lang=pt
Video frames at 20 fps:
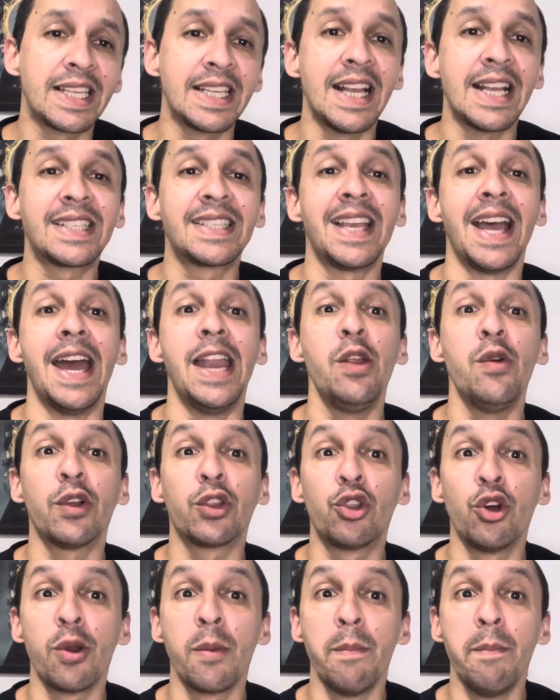da série, o
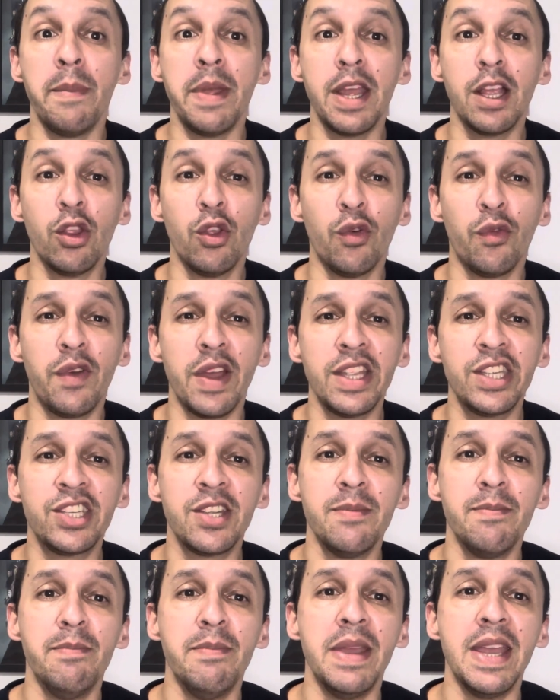ator Milo
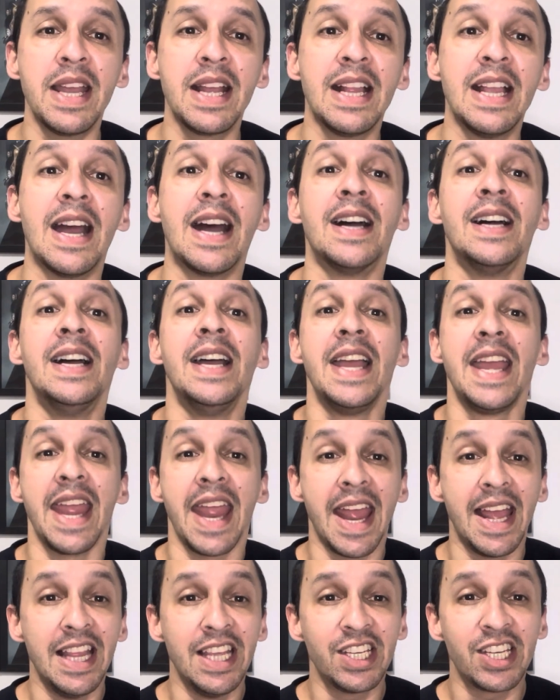Ventimiglia.
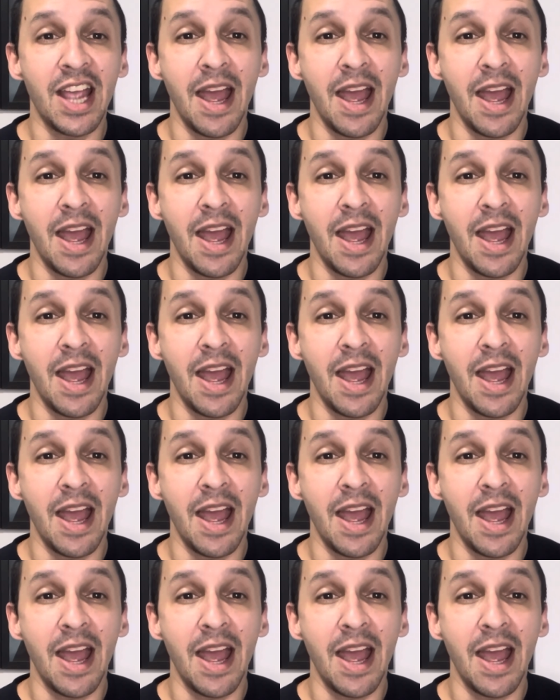Ele já